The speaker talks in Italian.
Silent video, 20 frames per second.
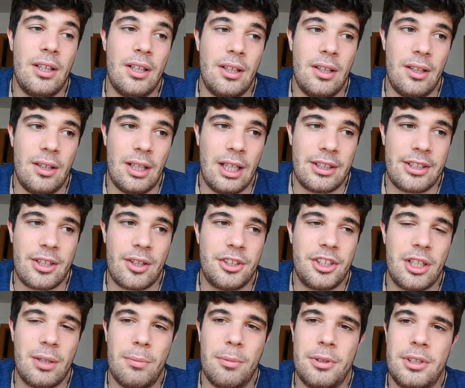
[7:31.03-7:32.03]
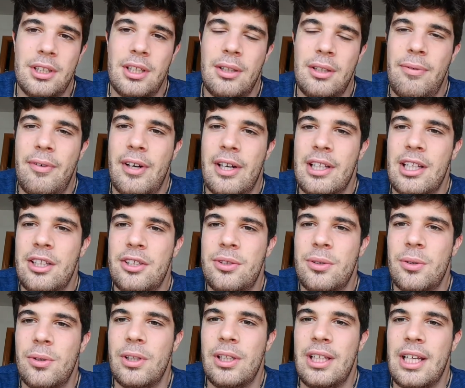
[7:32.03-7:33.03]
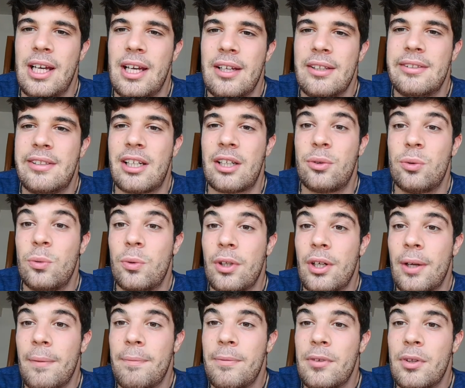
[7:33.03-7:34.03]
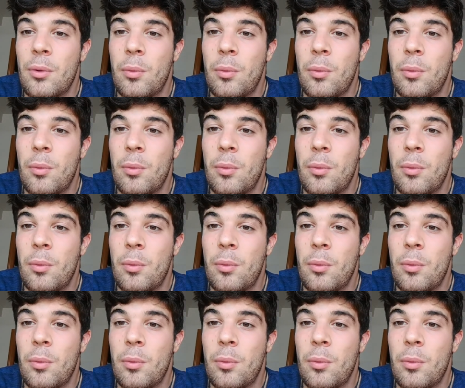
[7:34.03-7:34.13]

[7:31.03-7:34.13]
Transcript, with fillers: l'altra cosa che potete fare da soli è tradurre,